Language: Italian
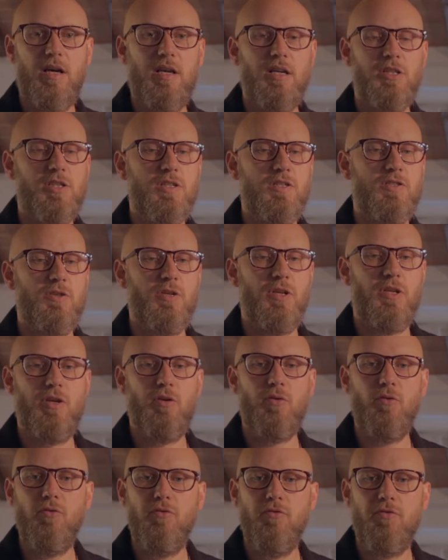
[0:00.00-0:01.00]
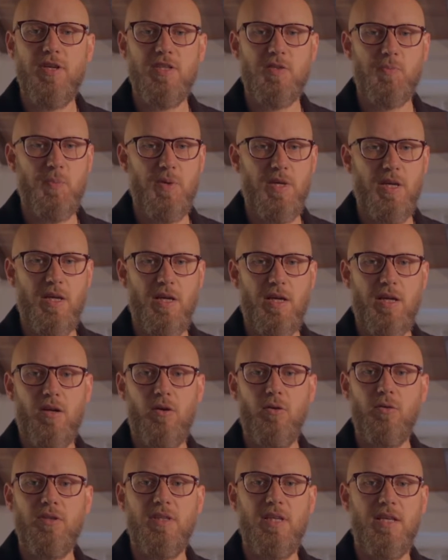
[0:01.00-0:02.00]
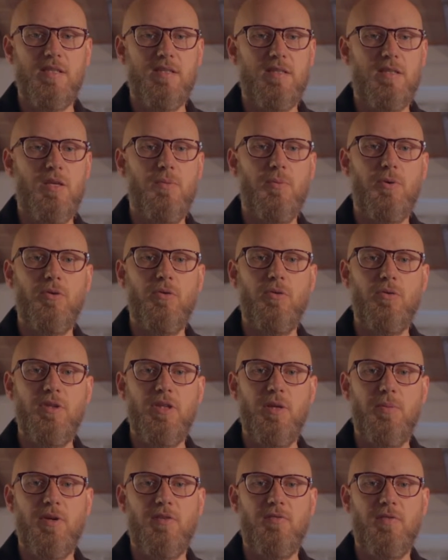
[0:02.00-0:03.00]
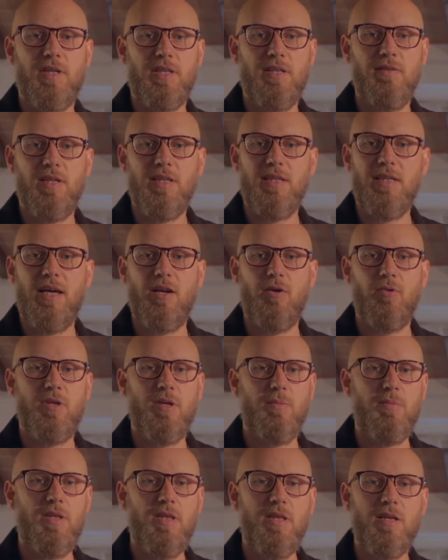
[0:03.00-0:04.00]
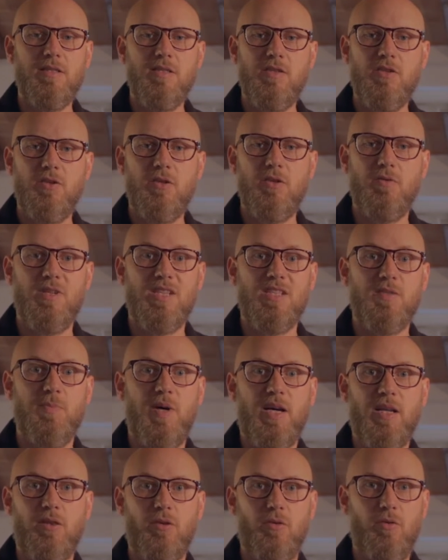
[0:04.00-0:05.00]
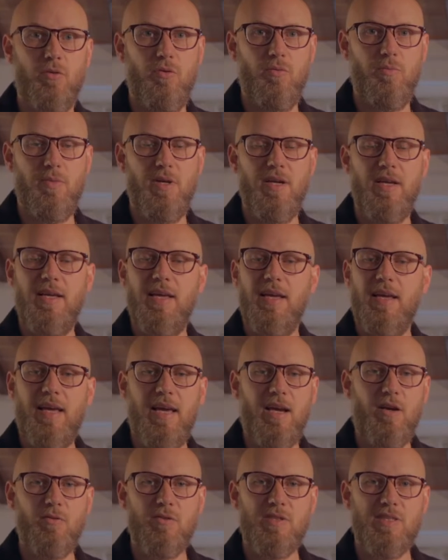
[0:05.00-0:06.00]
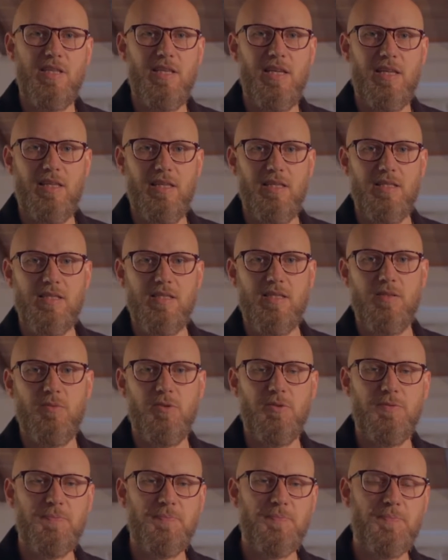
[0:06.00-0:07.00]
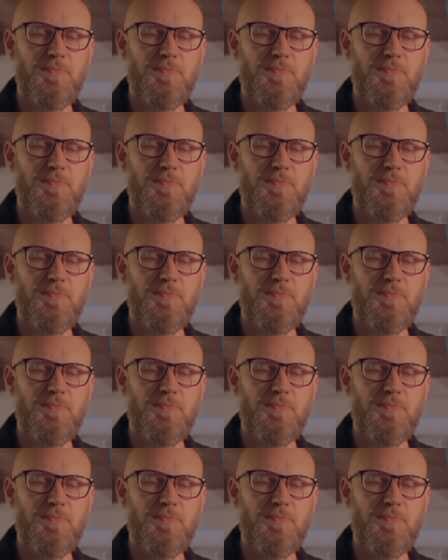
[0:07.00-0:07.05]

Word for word: recensioni di cuffie e speaker o test di prodotti per far diventare ogni abitazione una smart home. È consigliatissimo.